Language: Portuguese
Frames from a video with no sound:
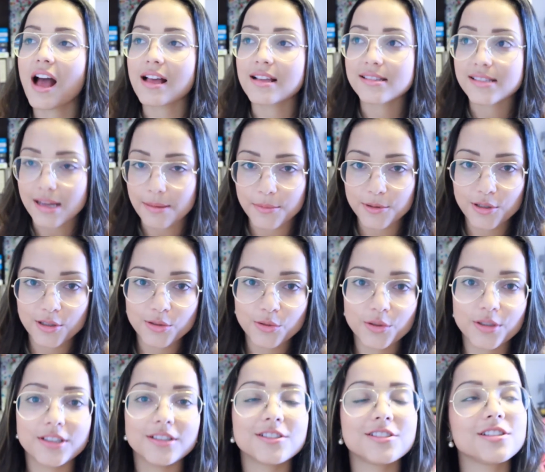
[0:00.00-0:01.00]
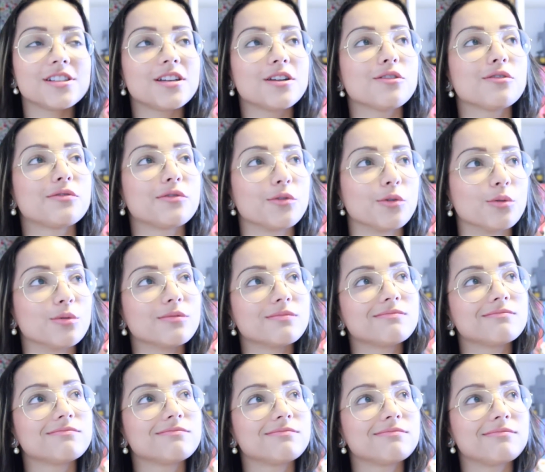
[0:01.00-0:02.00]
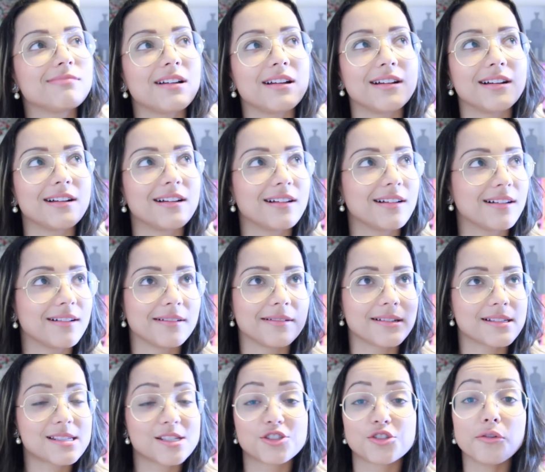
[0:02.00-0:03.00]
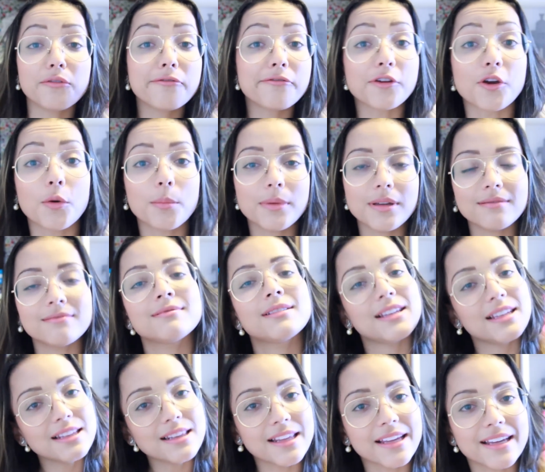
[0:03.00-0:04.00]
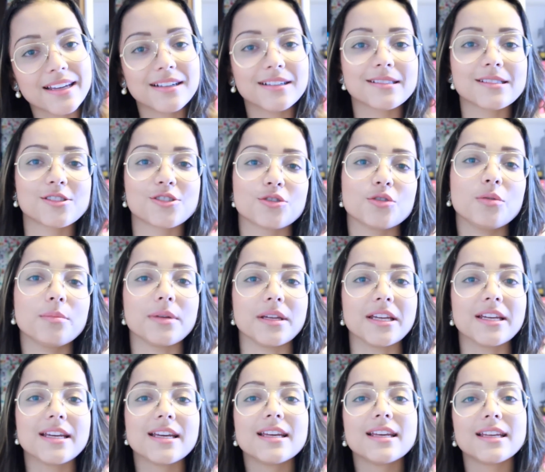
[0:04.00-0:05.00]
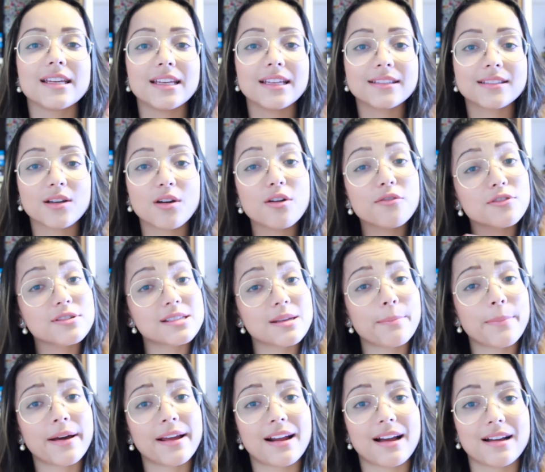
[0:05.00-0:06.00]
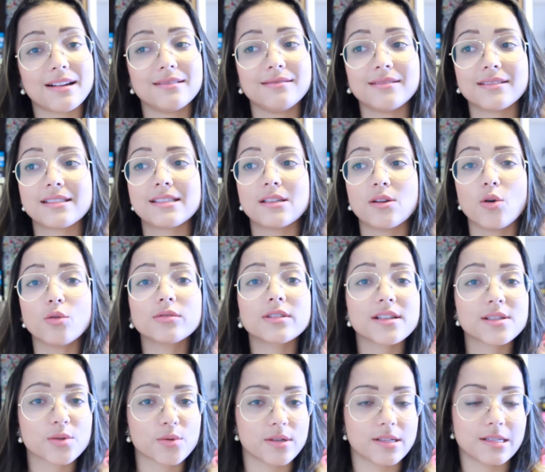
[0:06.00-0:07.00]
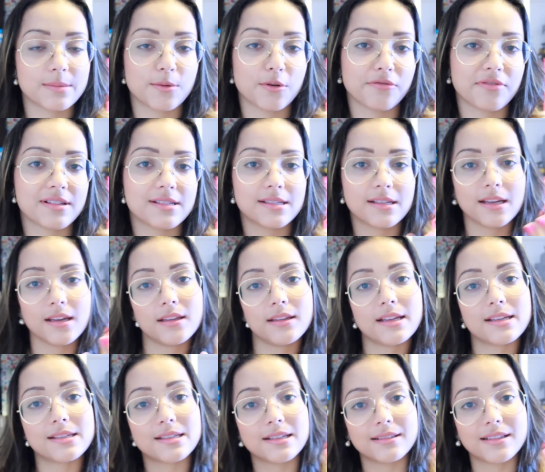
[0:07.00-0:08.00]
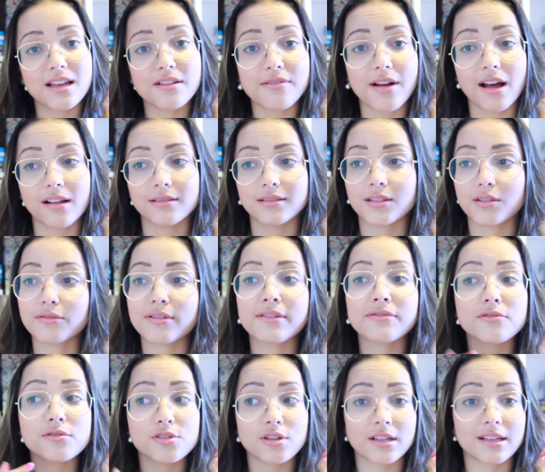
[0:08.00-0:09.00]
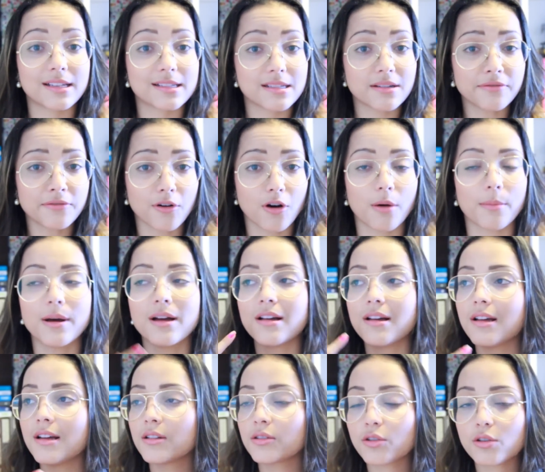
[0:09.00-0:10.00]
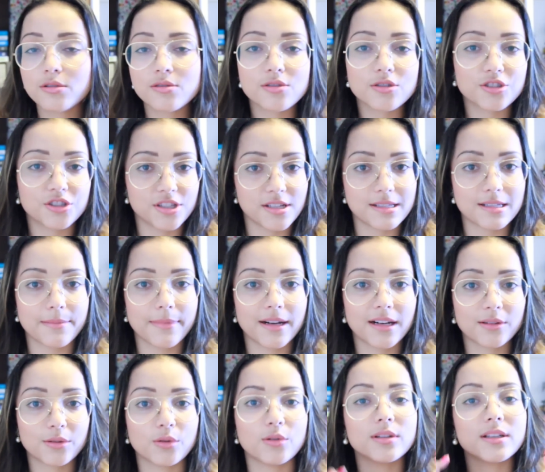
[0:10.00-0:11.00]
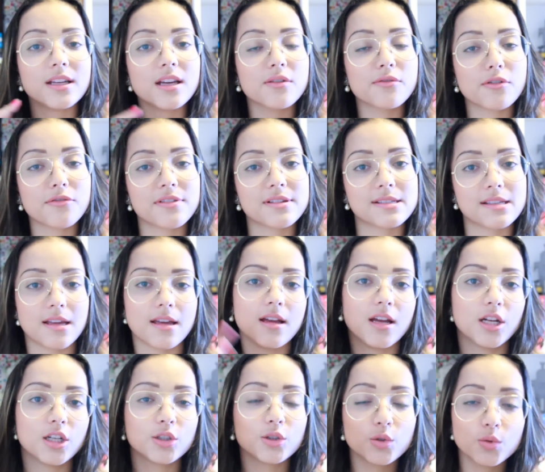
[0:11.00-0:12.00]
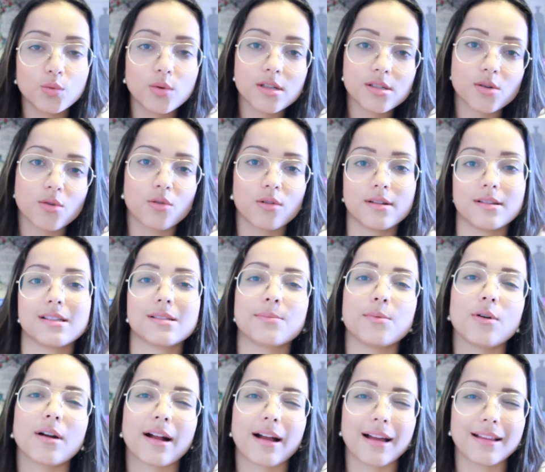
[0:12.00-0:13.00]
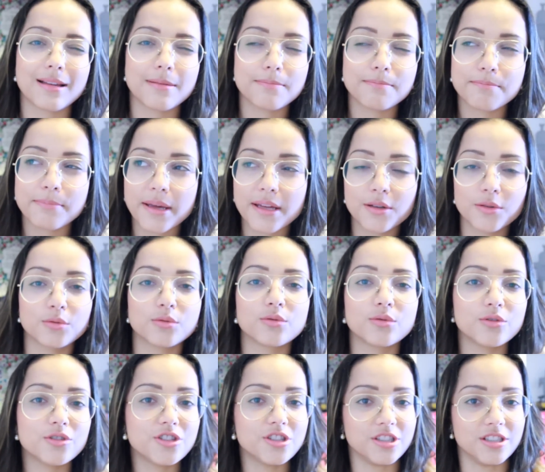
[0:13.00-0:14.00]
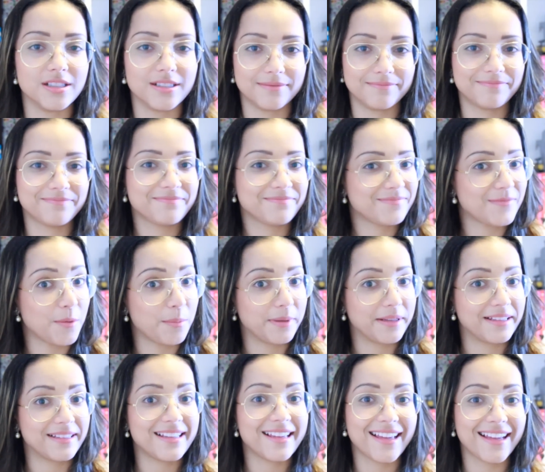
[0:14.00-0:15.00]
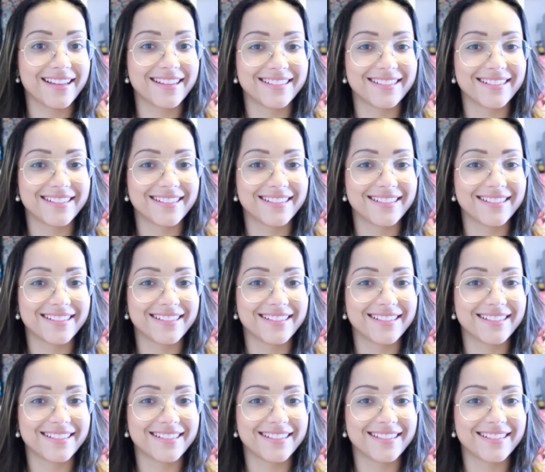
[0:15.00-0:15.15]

Sábado à noite eu vou uh, assistir um filme e ler antes de dormir. Então eu vou separar assim outras coisas para fazer nesse intervalo. Então vai funcionar dessa forma. Todos os dias da maratona eu vou fazer duas coisas por cada período do dia, dependendo.